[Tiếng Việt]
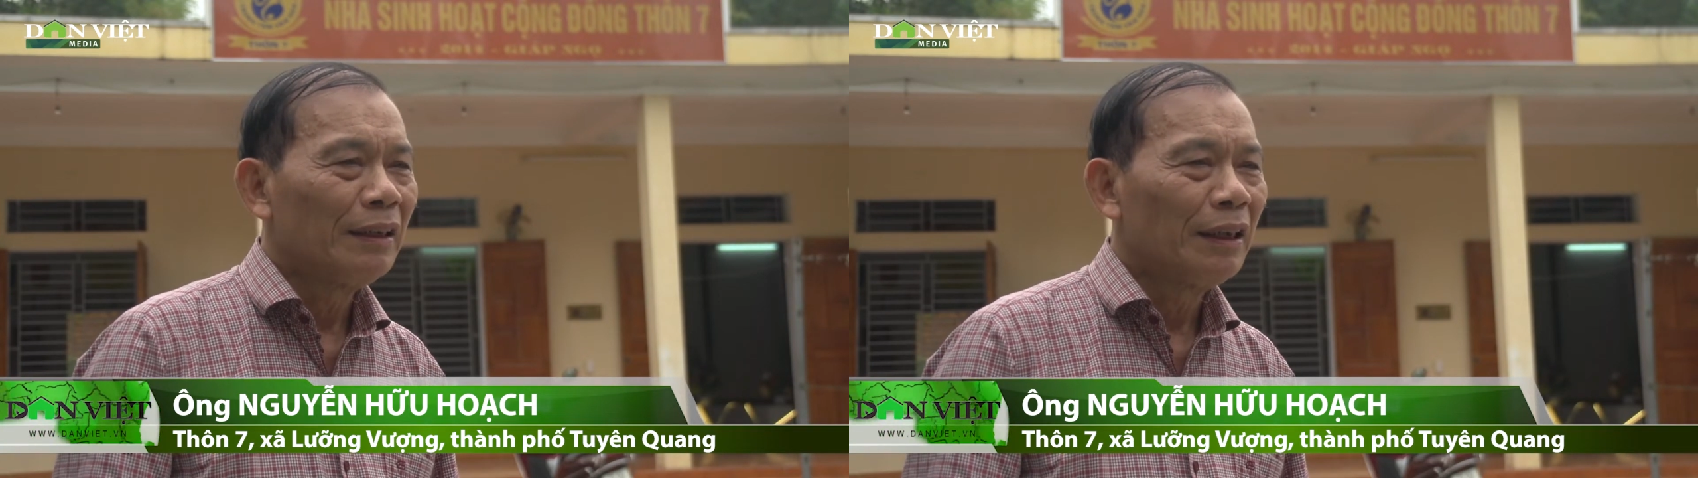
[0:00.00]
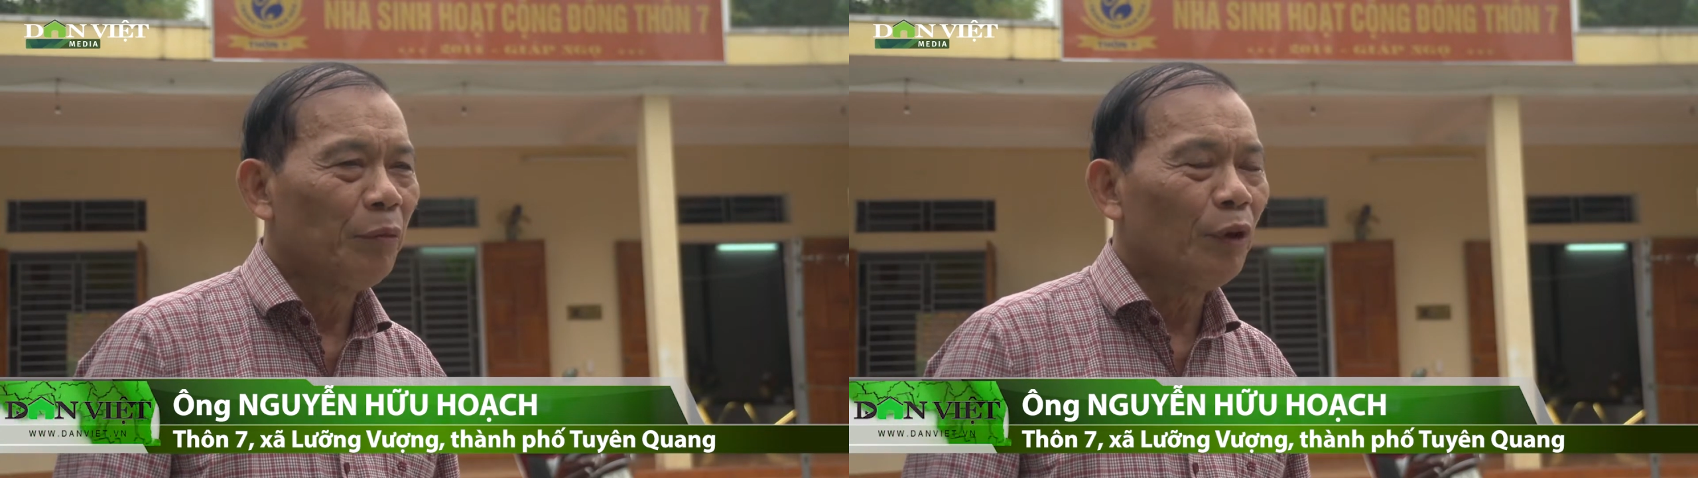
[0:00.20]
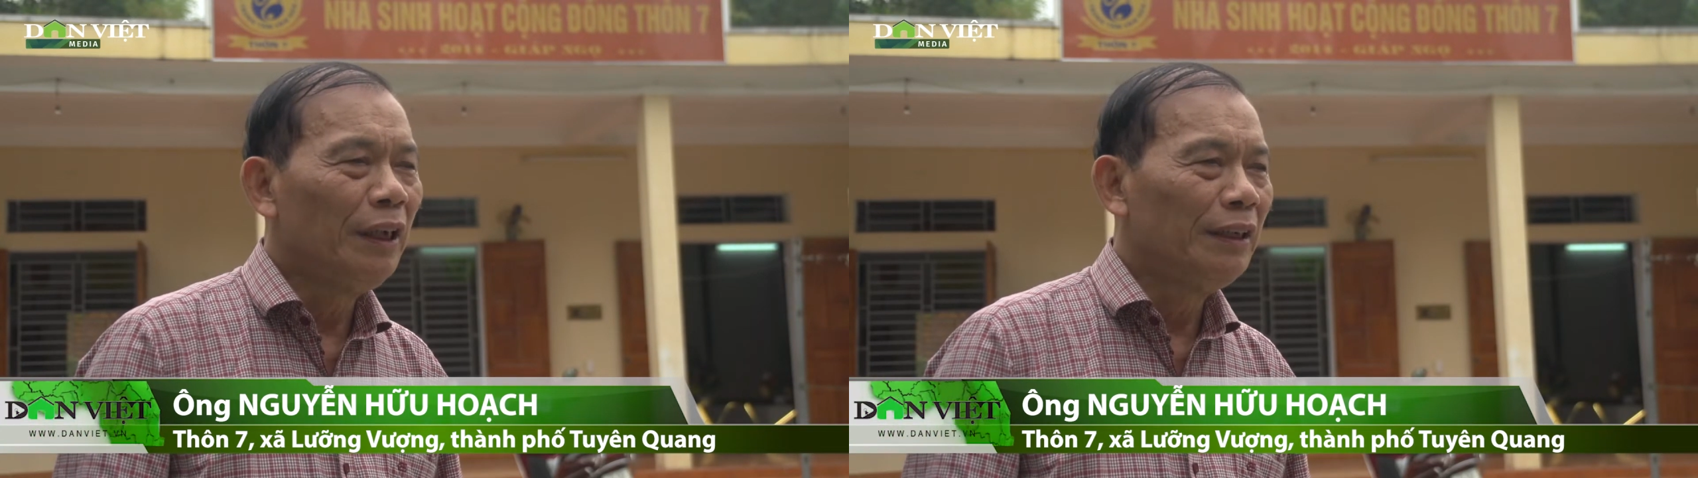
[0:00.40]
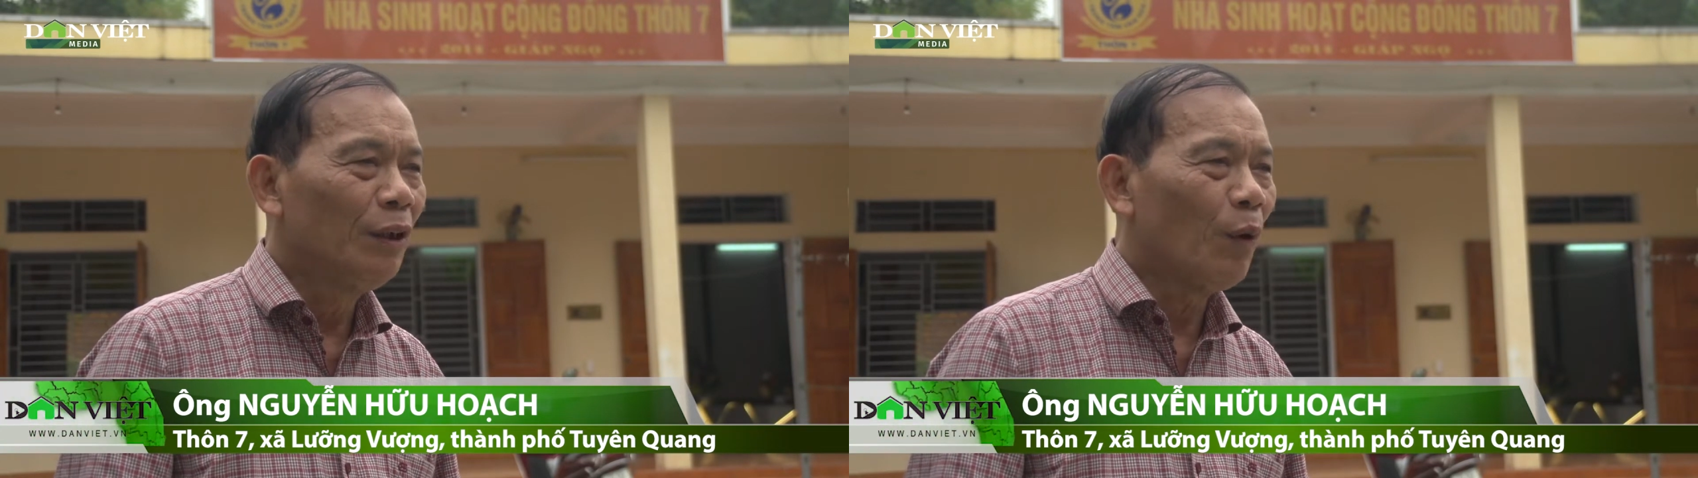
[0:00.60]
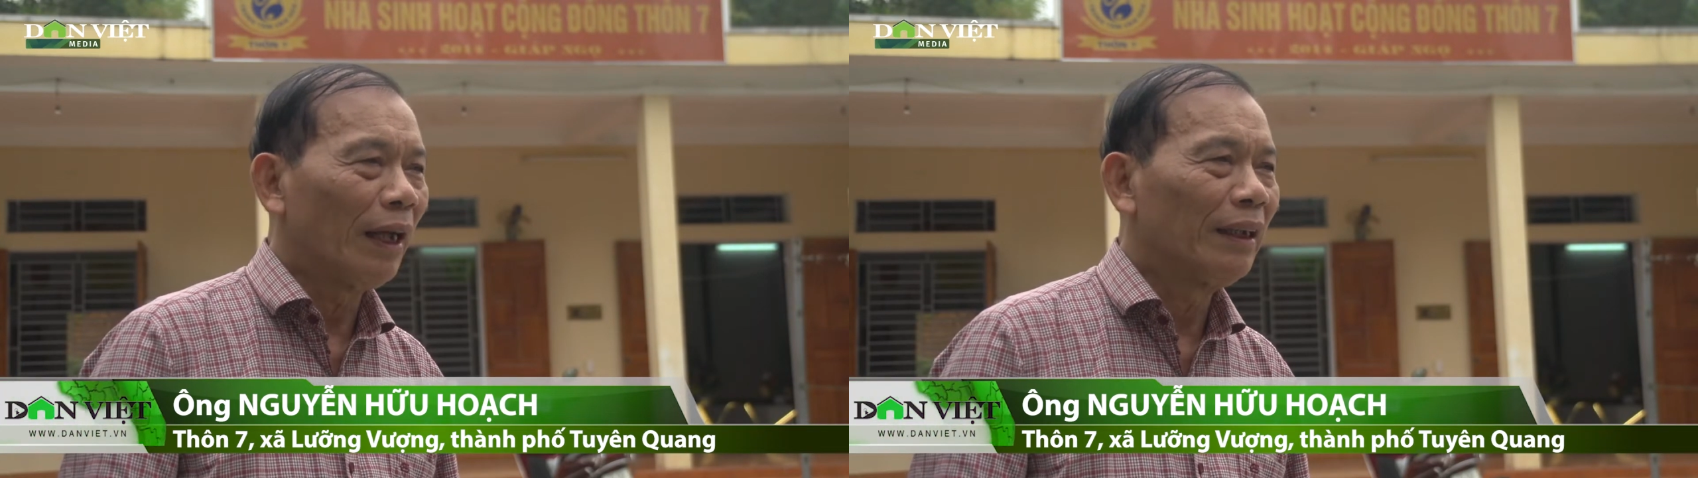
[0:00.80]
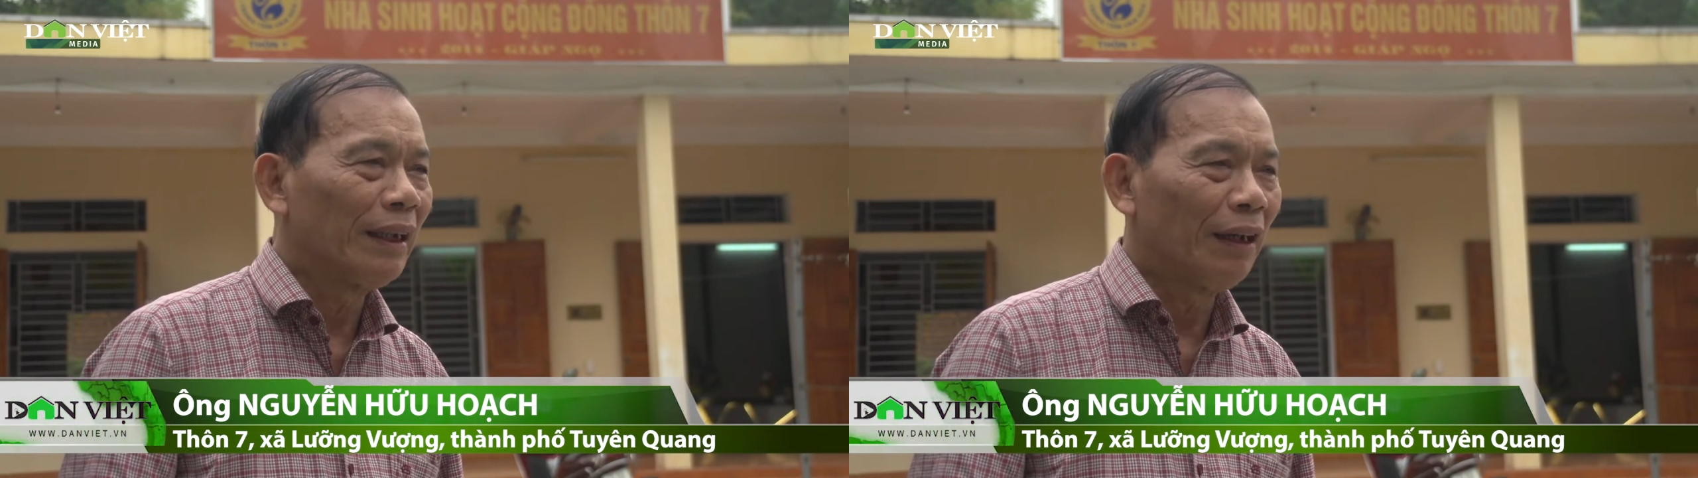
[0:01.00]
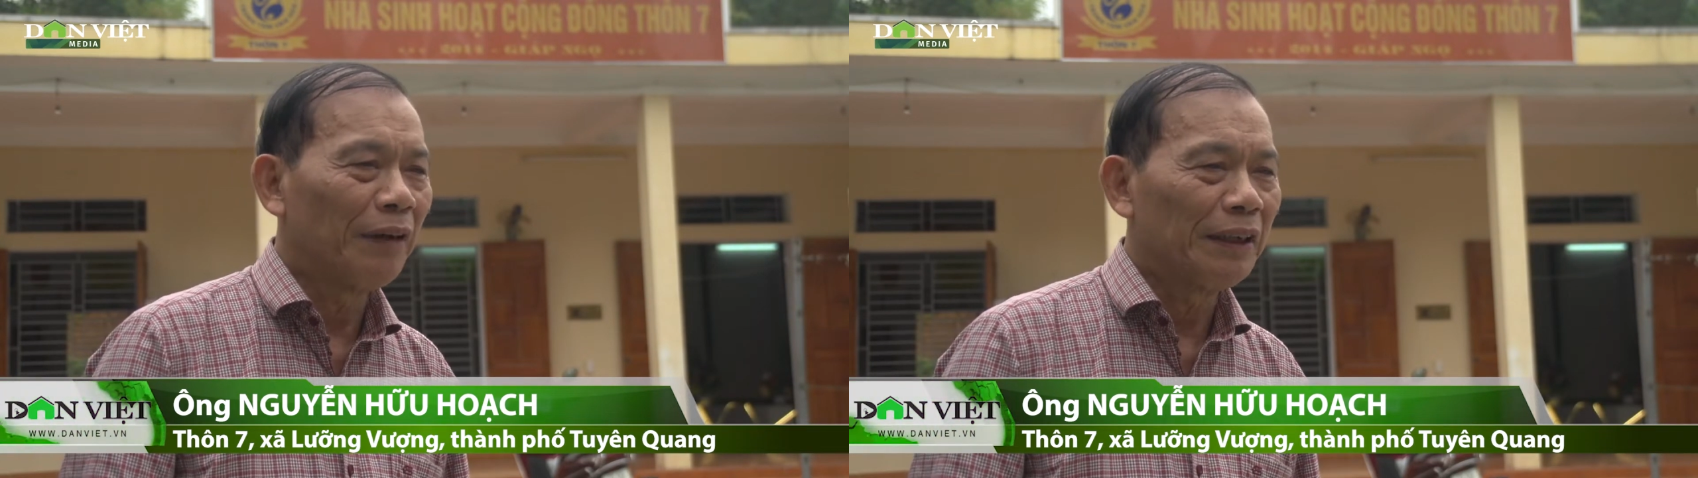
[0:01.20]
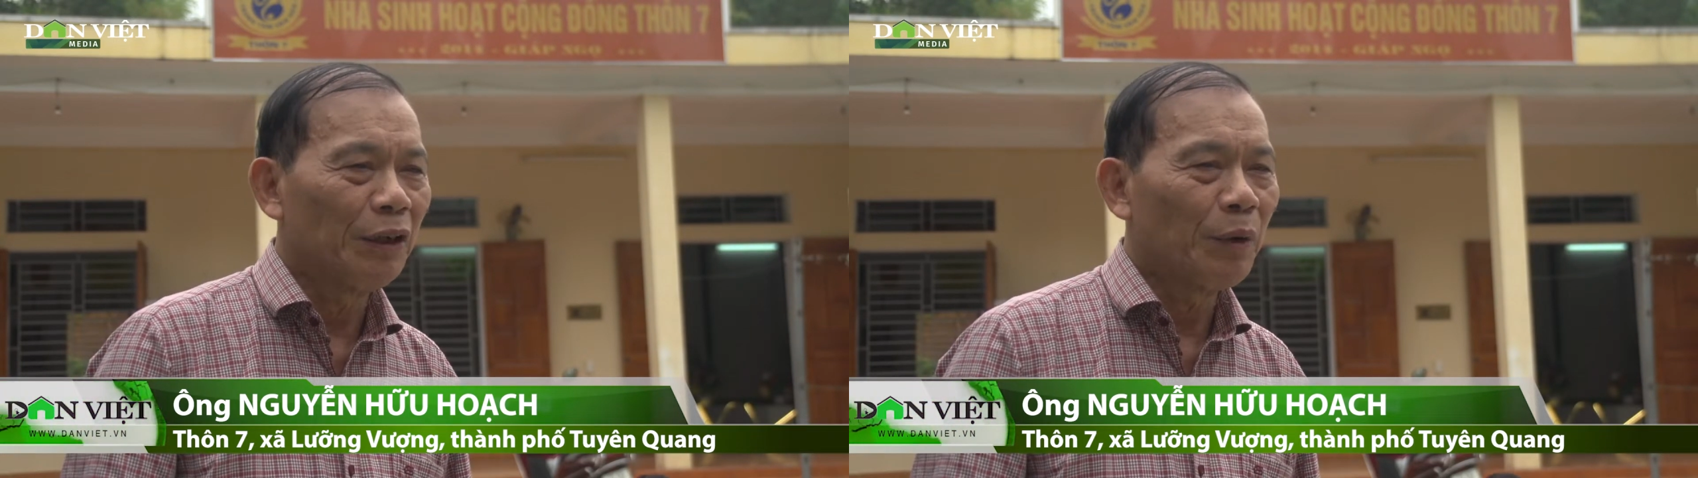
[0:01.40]
mỗi khi sinh hoạt thì lại
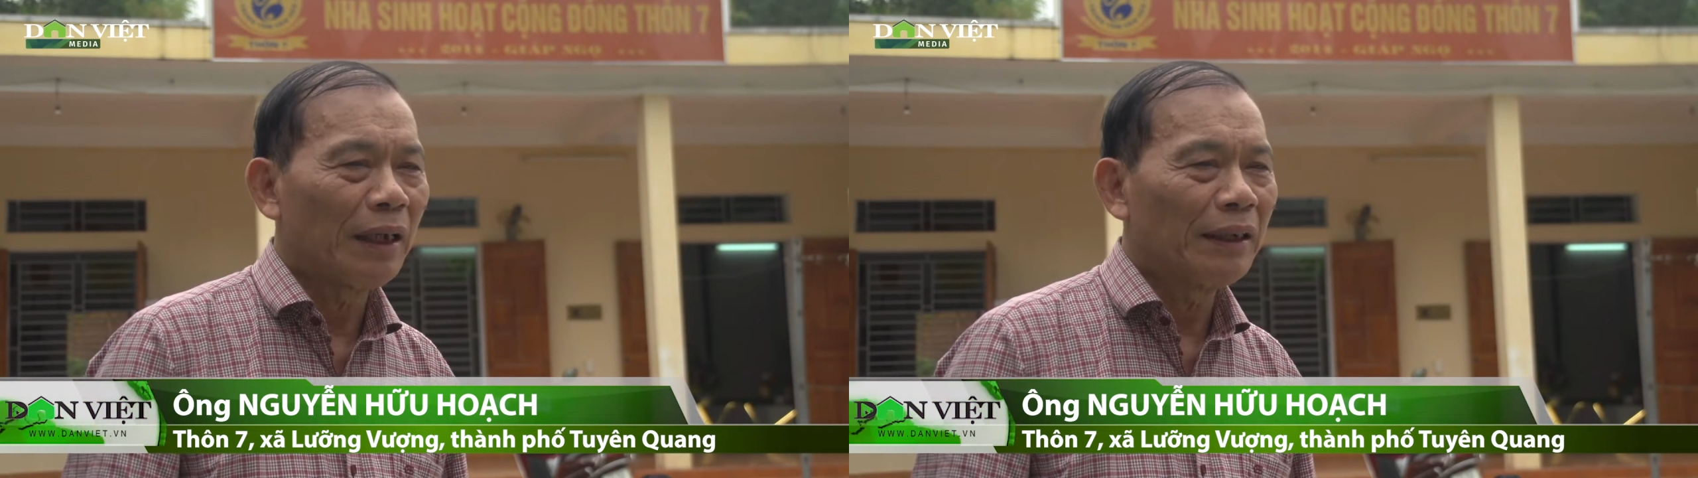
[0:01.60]
phải sinh hoạt